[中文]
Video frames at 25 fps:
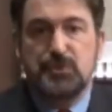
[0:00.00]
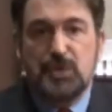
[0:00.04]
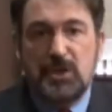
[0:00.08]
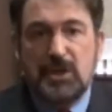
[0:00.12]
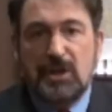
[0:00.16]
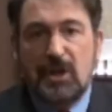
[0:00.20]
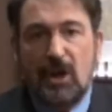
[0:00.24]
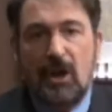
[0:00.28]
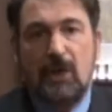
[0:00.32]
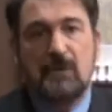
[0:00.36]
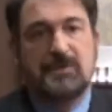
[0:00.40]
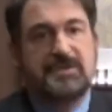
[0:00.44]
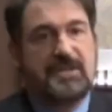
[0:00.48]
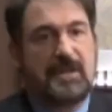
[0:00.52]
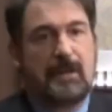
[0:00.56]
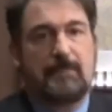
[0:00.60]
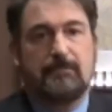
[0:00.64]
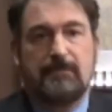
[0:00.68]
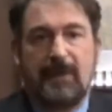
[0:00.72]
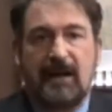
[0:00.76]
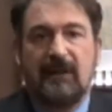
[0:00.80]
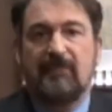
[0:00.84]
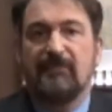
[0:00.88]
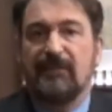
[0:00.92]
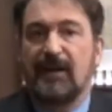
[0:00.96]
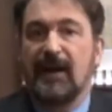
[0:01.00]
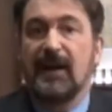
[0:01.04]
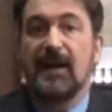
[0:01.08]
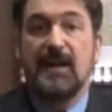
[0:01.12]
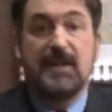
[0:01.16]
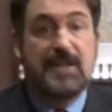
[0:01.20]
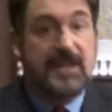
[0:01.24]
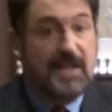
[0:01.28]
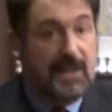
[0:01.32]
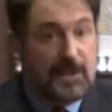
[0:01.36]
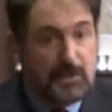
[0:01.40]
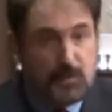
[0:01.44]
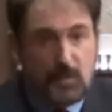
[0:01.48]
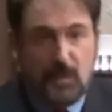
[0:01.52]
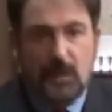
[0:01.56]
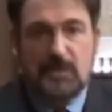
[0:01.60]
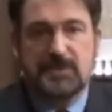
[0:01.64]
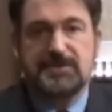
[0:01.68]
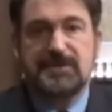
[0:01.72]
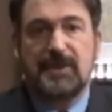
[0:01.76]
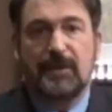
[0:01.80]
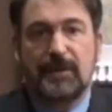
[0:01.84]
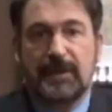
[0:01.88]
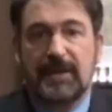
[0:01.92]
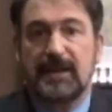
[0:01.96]
最好想办法也
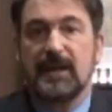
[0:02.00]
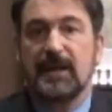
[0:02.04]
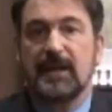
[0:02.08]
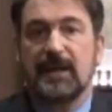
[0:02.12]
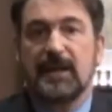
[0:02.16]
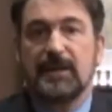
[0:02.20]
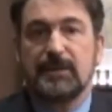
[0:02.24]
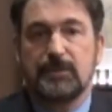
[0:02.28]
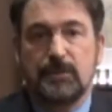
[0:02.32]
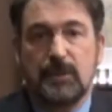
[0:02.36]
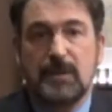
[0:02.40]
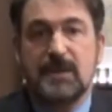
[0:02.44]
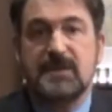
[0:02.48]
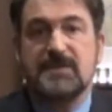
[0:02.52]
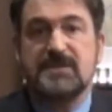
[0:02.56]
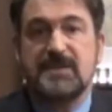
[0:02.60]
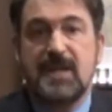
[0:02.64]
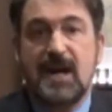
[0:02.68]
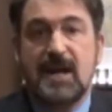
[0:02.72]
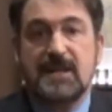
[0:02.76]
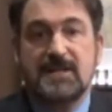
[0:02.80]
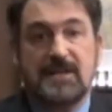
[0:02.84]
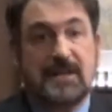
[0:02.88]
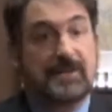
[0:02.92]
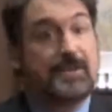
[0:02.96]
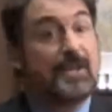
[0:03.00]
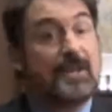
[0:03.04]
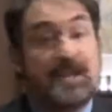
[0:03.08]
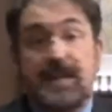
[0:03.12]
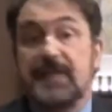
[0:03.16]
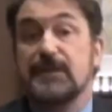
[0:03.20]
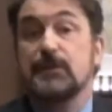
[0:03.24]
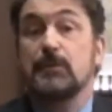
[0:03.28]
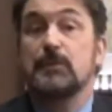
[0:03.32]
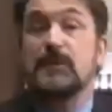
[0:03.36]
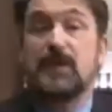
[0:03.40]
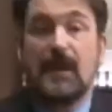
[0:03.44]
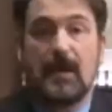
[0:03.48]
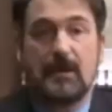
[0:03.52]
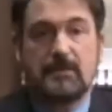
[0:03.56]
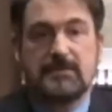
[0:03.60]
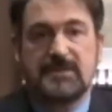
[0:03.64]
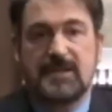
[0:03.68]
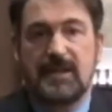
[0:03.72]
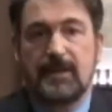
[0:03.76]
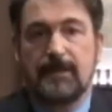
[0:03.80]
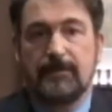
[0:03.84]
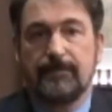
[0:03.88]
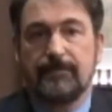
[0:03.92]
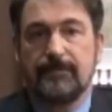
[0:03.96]
创造一个语言家长的那种条
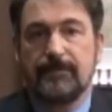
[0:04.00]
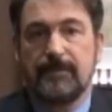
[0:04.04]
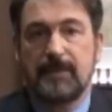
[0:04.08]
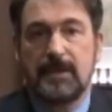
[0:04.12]
件。